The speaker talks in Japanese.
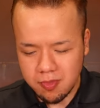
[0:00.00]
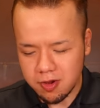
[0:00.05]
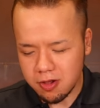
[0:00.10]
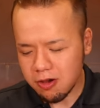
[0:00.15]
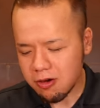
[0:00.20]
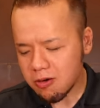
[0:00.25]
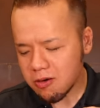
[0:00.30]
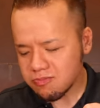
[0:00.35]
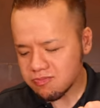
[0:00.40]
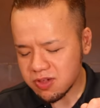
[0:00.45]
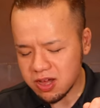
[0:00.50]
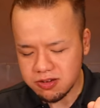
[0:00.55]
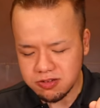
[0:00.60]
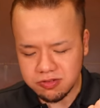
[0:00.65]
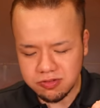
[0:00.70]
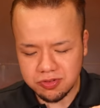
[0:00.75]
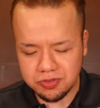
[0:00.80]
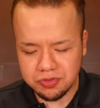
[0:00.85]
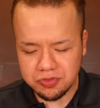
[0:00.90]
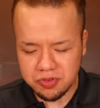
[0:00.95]
ああ、な
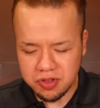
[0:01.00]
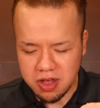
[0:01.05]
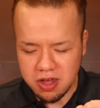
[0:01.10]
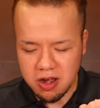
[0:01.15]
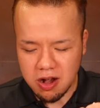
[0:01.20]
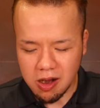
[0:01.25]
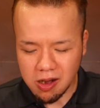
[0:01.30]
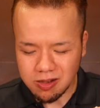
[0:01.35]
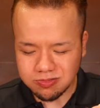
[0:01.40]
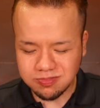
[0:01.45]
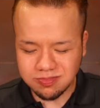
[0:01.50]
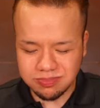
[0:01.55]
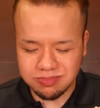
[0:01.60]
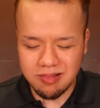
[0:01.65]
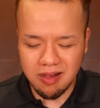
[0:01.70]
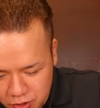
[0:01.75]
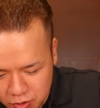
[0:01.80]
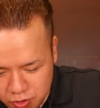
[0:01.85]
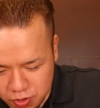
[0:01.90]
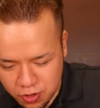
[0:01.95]
るほどね。
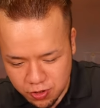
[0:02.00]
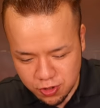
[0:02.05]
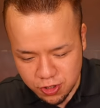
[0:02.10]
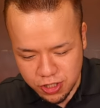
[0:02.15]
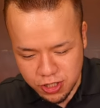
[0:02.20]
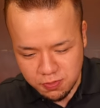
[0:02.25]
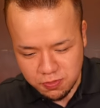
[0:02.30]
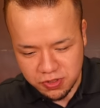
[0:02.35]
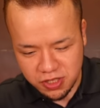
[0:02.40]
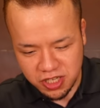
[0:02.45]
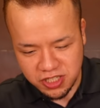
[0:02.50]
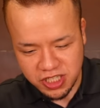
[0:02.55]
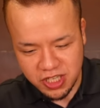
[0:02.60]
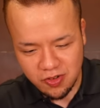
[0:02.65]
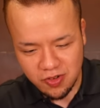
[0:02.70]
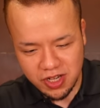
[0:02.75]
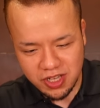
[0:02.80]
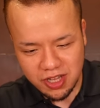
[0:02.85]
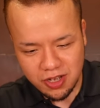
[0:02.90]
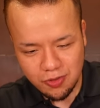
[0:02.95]
スープ足し
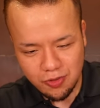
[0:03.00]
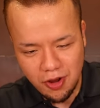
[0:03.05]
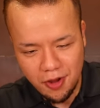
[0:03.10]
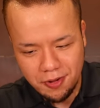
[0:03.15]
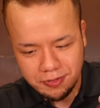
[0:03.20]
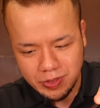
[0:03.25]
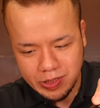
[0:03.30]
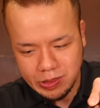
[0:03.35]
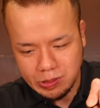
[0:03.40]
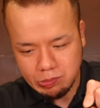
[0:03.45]
た方がいいな、これ。